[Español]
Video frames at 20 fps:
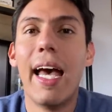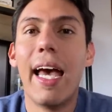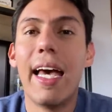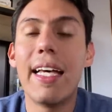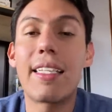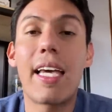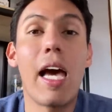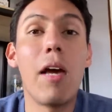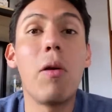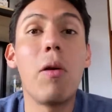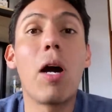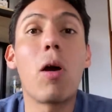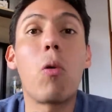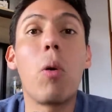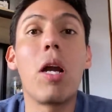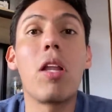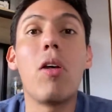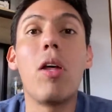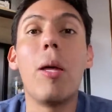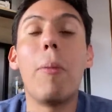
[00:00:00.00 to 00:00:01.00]
es que hay un
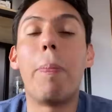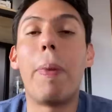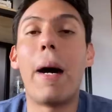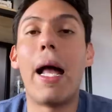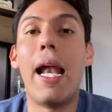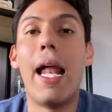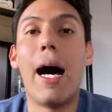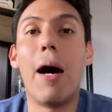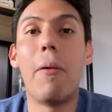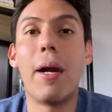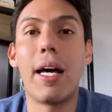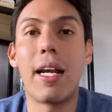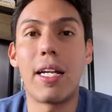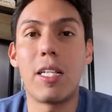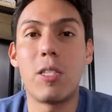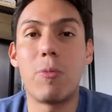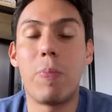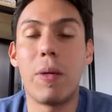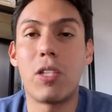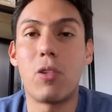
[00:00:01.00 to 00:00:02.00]
acuerdo de palabra
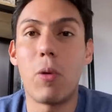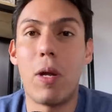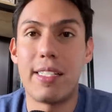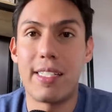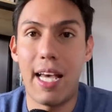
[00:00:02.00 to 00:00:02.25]
respecto al